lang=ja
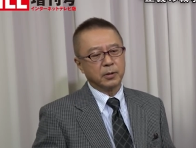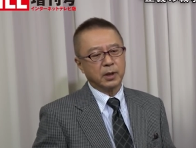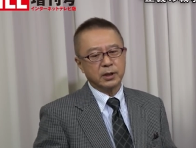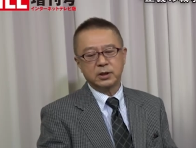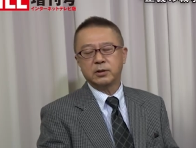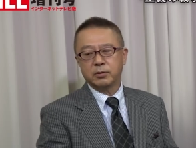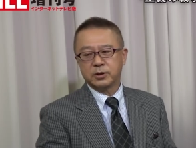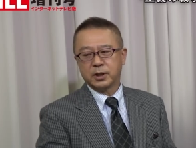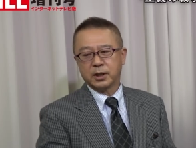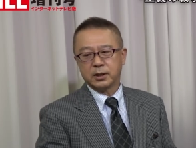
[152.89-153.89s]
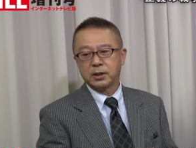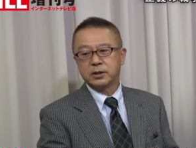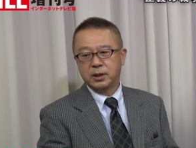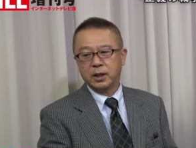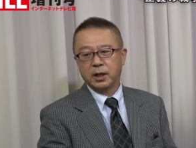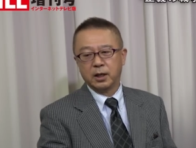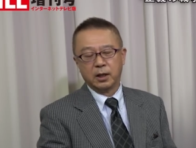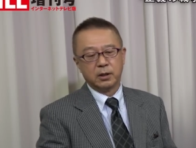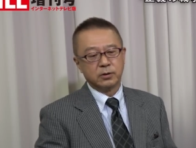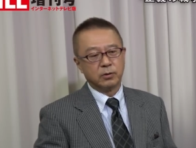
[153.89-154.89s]
ガチッとした形で
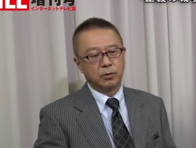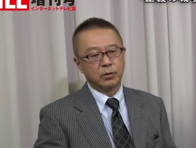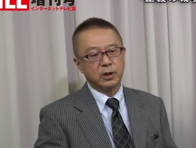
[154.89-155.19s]
その